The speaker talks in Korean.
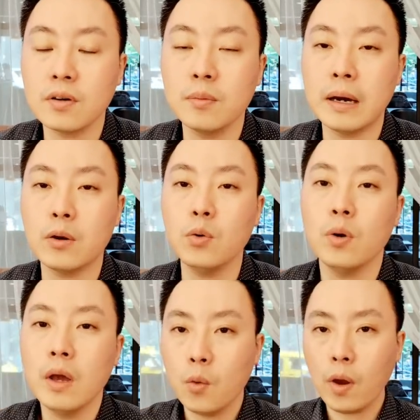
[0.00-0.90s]
그건 바로
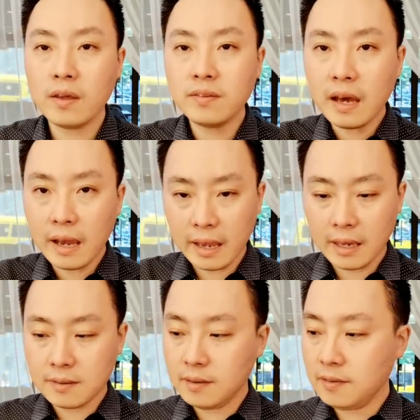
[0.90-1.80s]

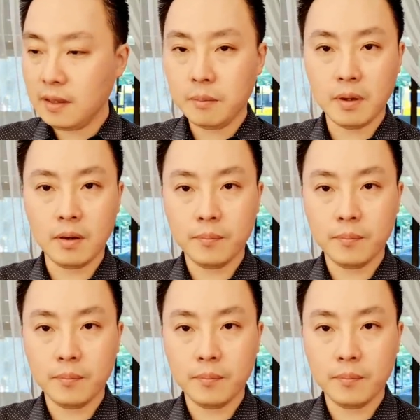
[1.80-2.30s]
회사의 시스템이에요.